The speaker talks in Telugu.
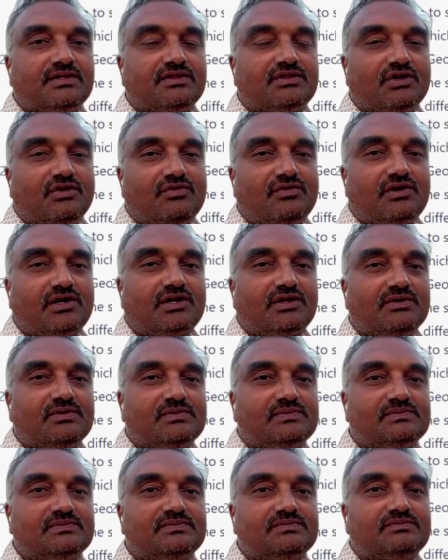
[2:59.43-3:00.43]
తవ్వటం
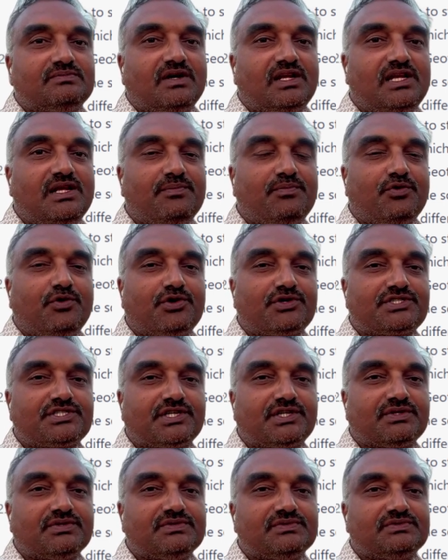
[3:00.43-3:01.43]
మళ్ళీ
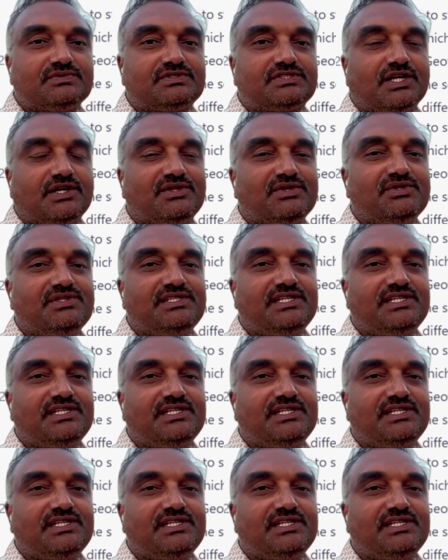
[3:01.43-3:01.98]
పోడ్చటం చదువు